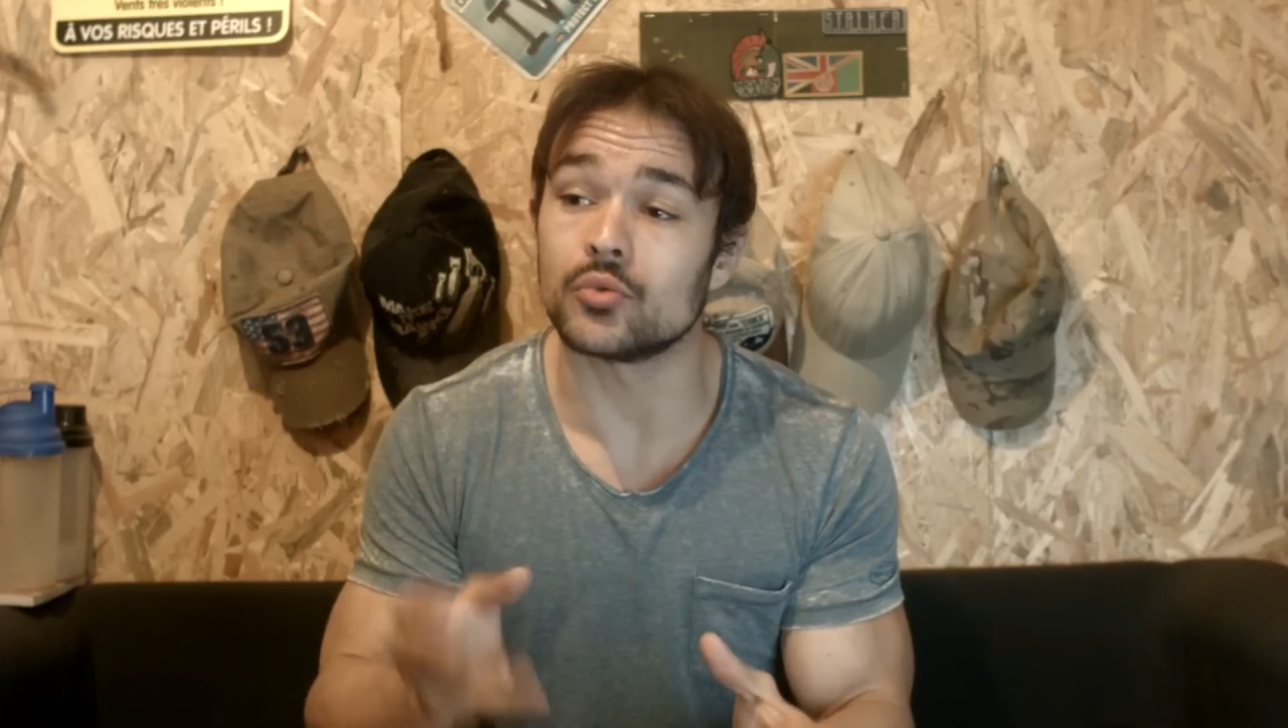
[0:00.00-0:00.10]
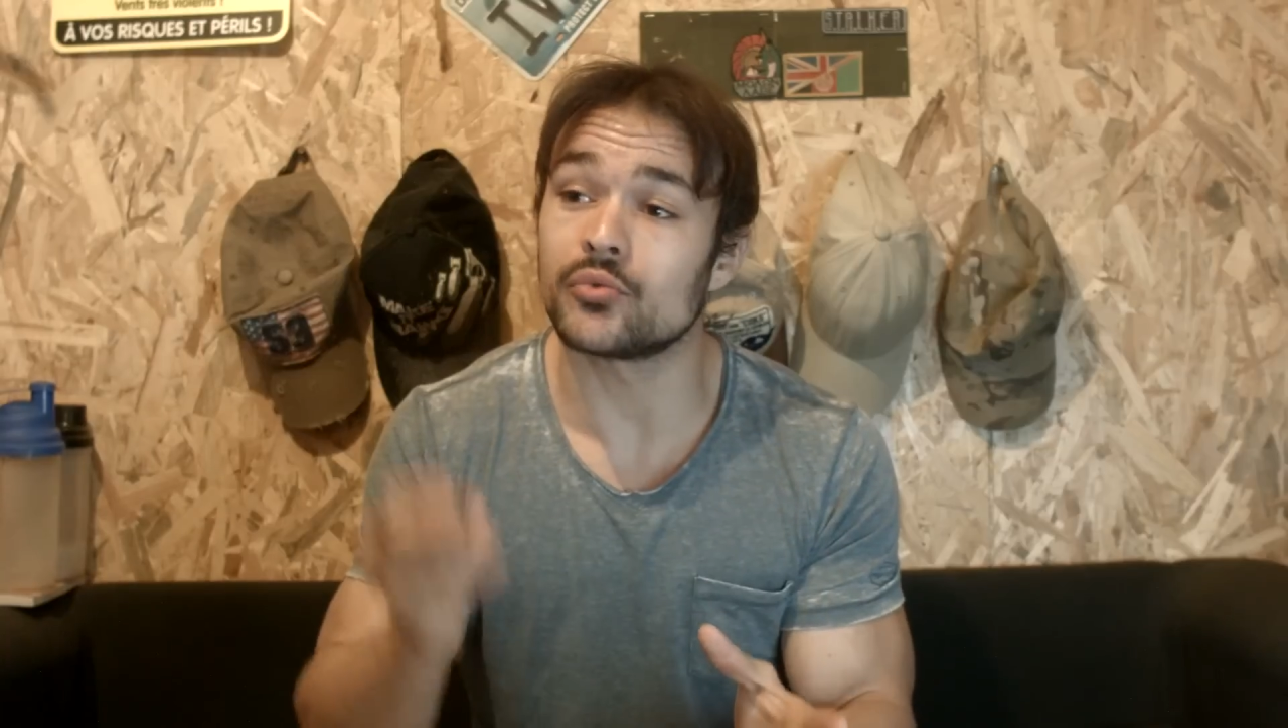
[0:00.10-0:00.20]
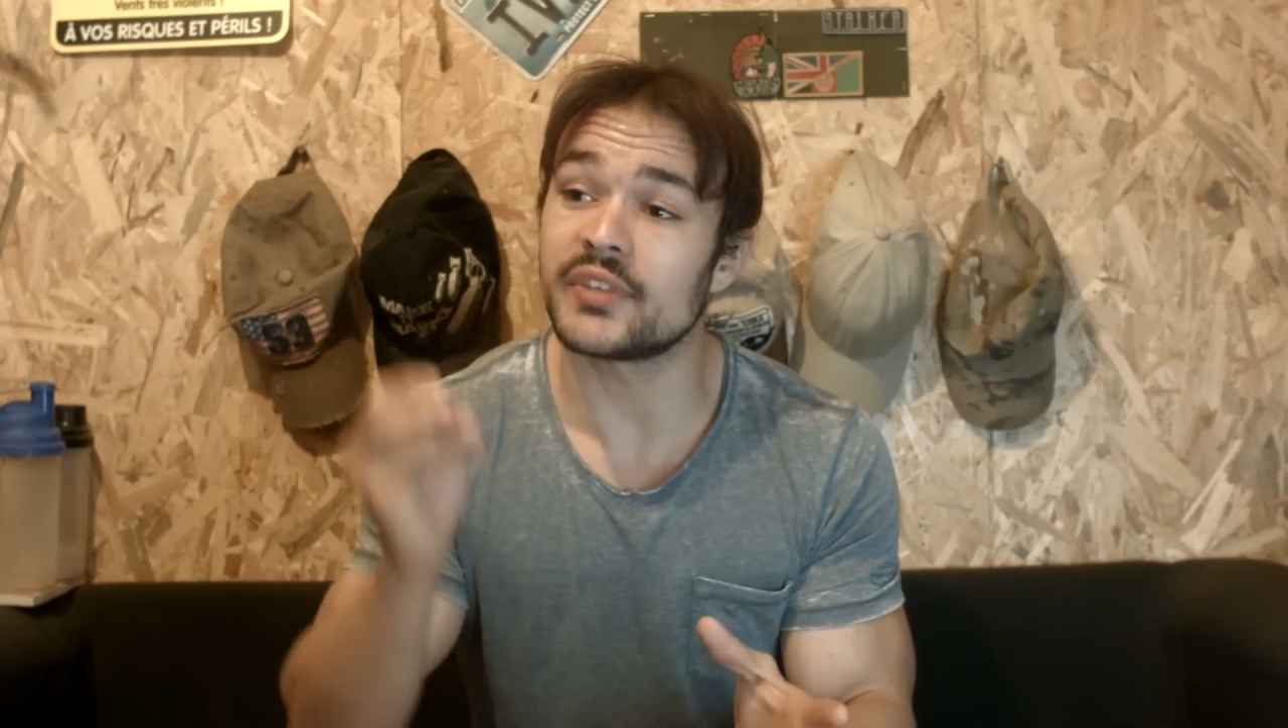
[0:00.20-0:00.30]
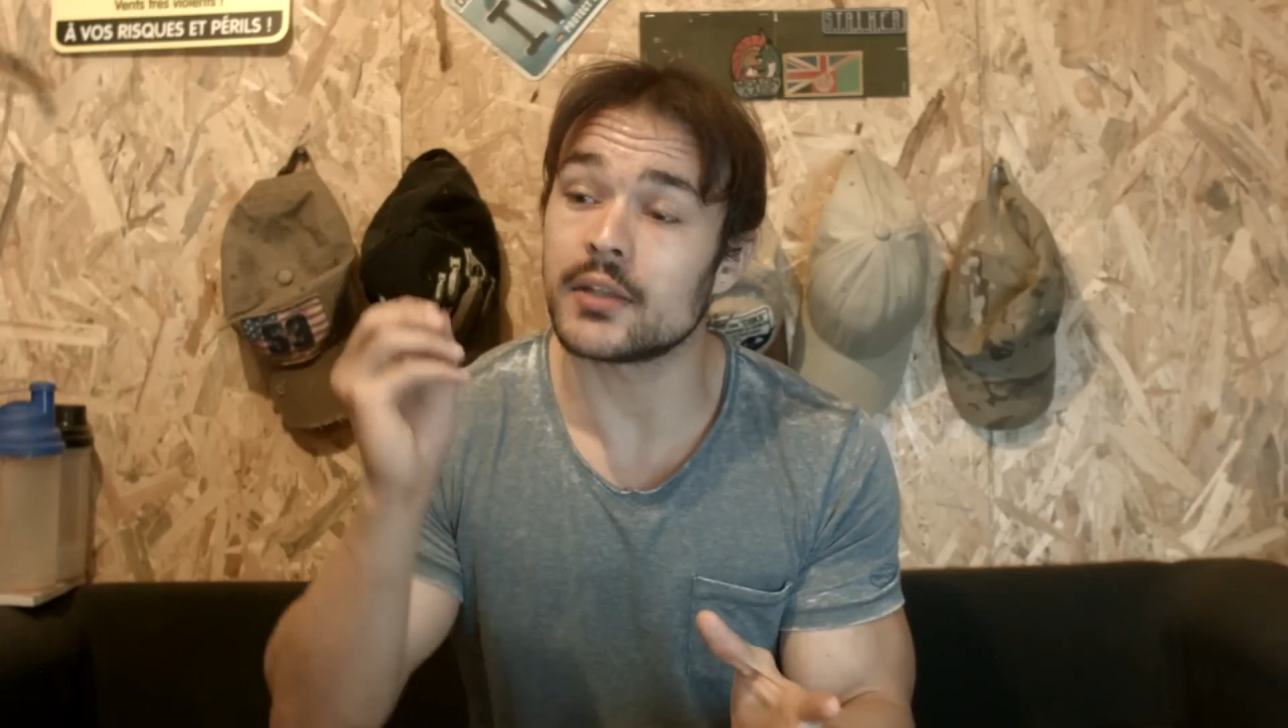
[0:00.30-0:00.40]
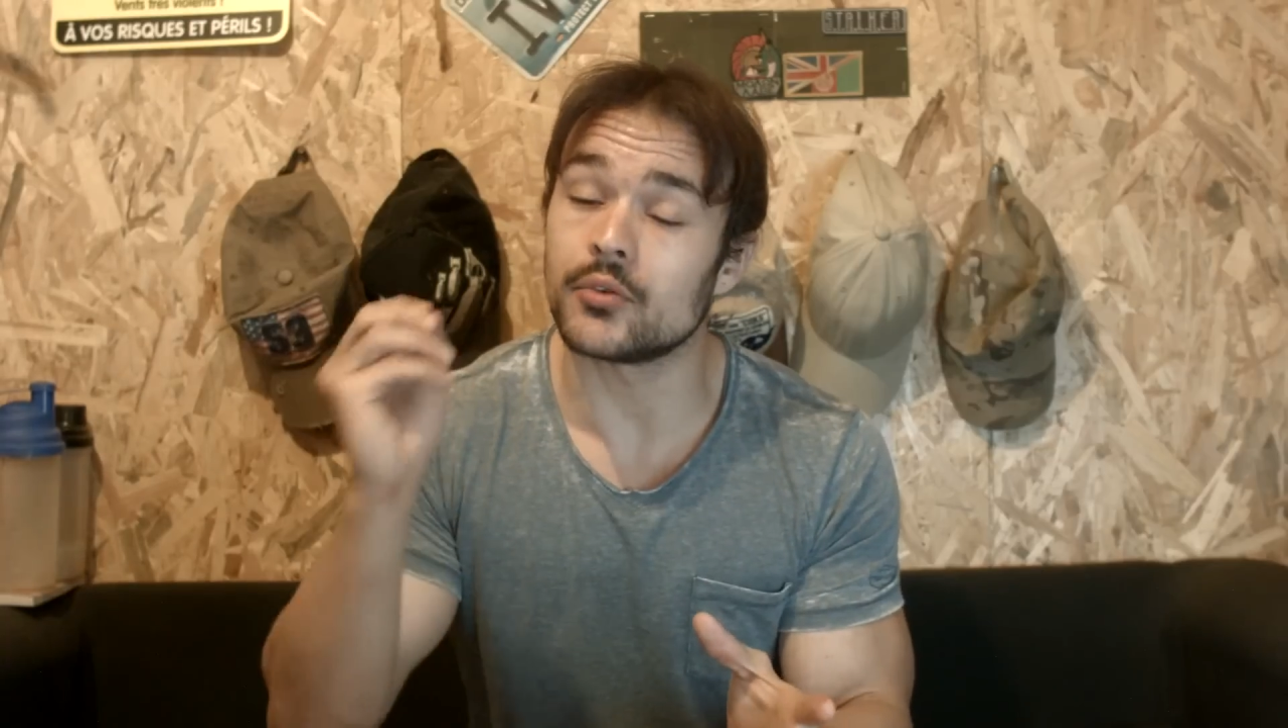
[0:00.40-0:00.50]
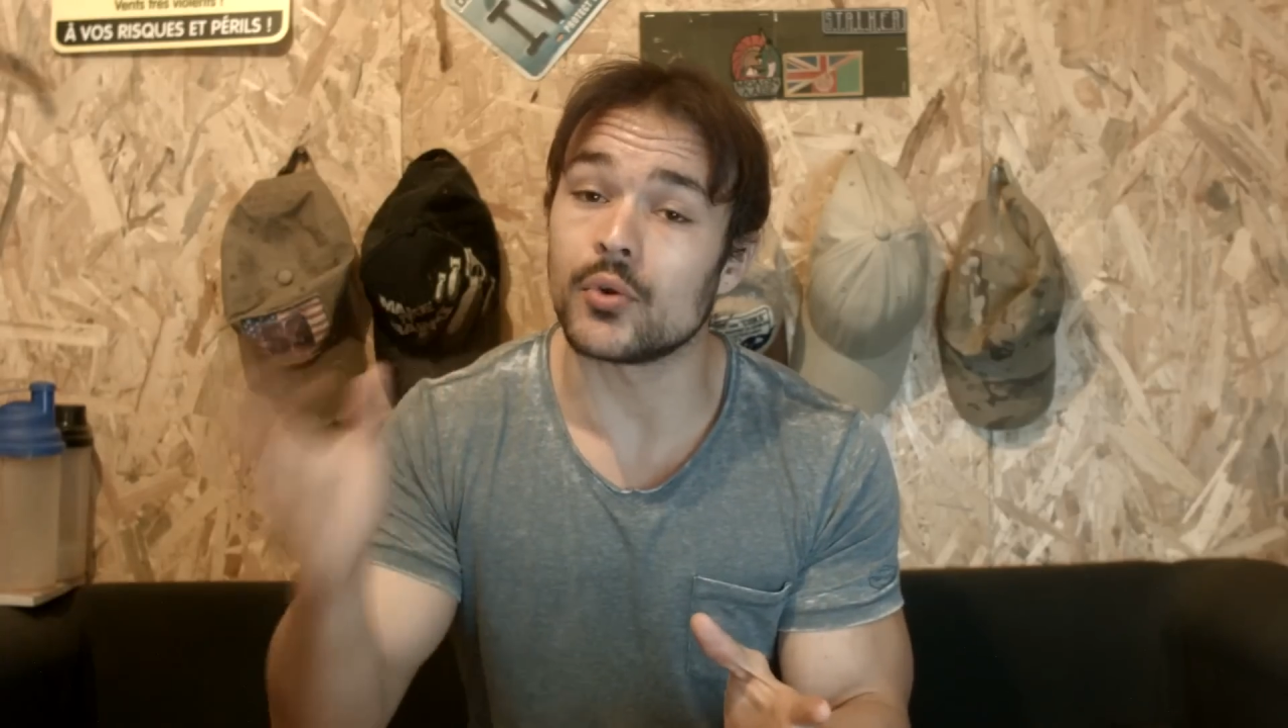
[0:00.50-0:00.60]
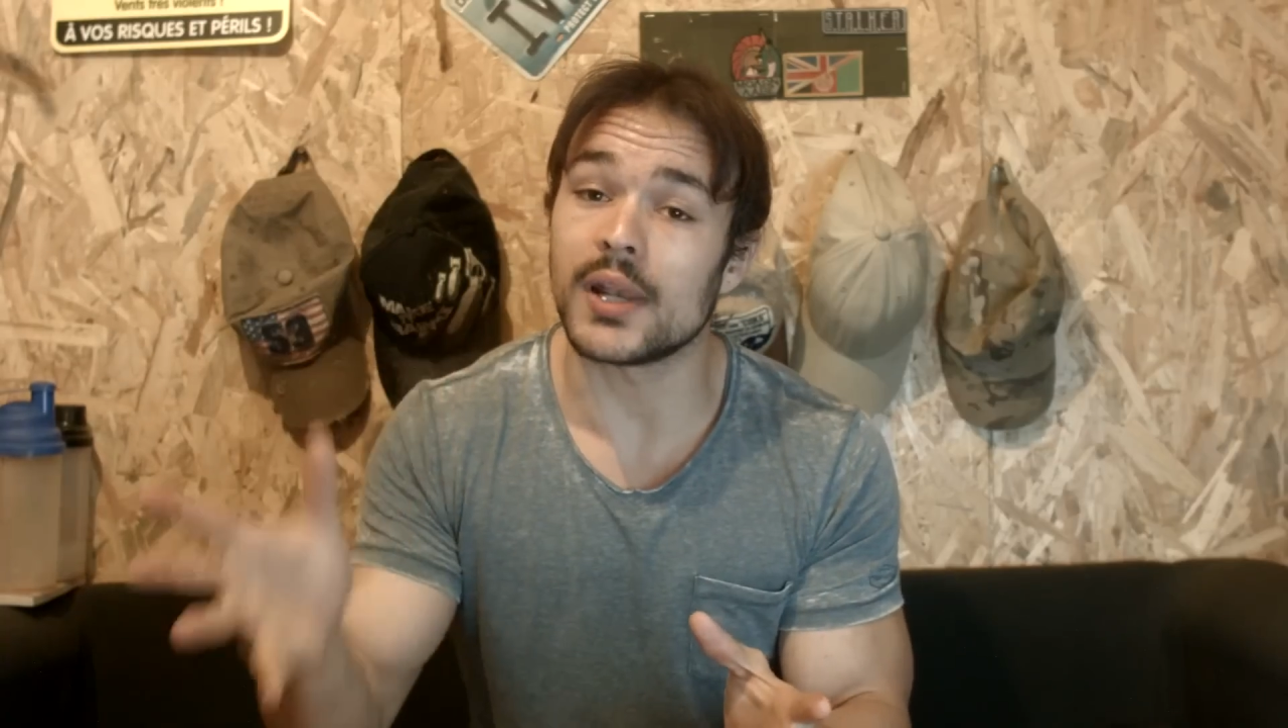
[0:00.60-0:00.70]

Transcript: nous vient de